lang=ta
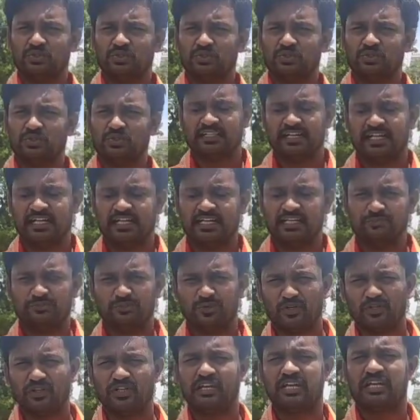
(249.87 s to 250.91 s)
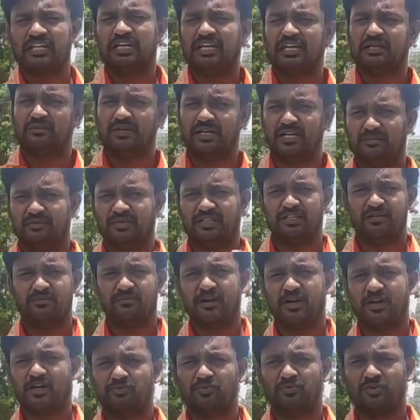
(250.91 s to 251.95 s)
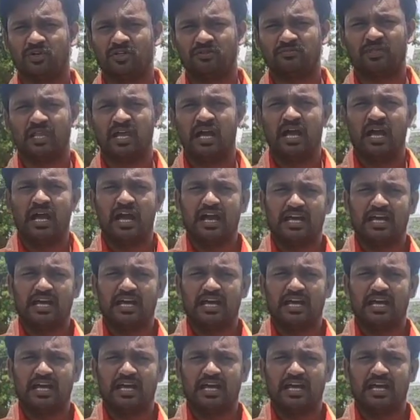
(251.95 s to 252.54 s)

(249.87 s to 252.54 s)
ஸோ என்ன நடக்க போகுதுங்கிறத நம்ம இனிமேல் தான் பார்க்க போகிறோம்